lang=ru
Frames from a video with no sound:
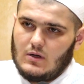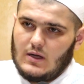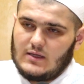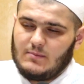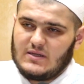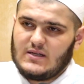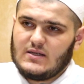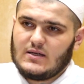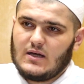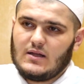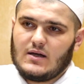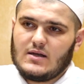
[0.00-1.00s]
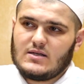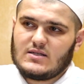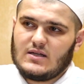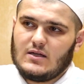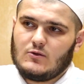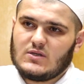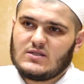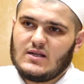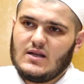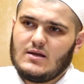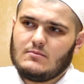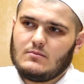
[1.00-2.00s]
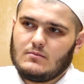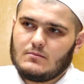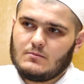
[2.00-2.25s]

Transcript: от посланника Аллаха, алейсалату вассалам,